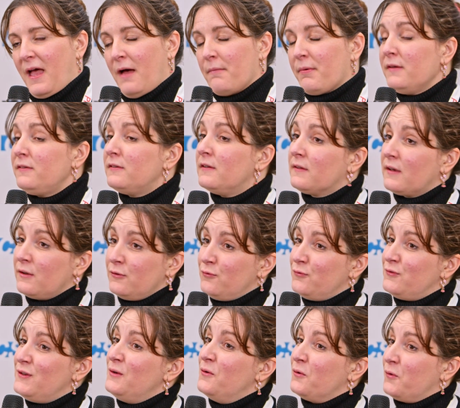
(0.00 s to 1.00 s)
Après, c'est très
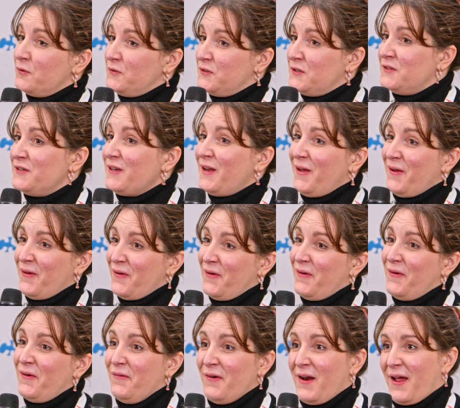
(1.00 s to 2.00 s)
utile au
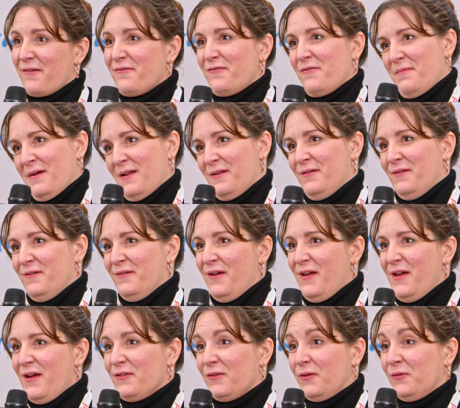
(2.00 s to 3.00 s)
quotidien. voilà, faut pas le...
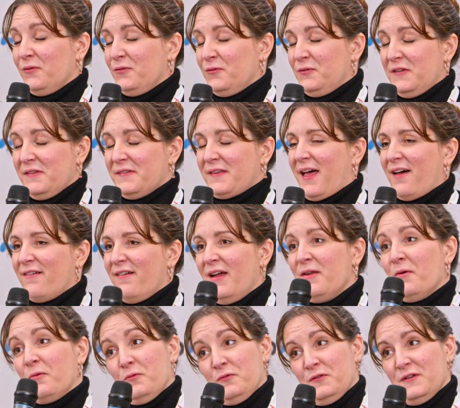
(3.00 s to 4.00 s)
Dans nos outils de
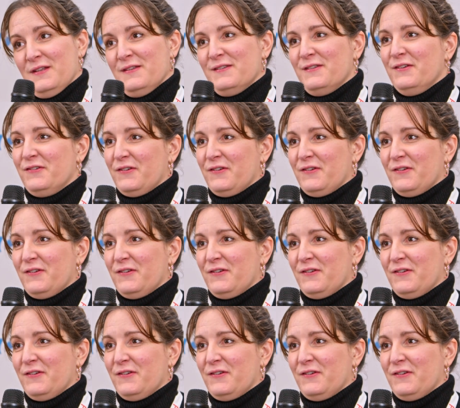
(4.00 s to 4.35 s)
travail, on l'utilise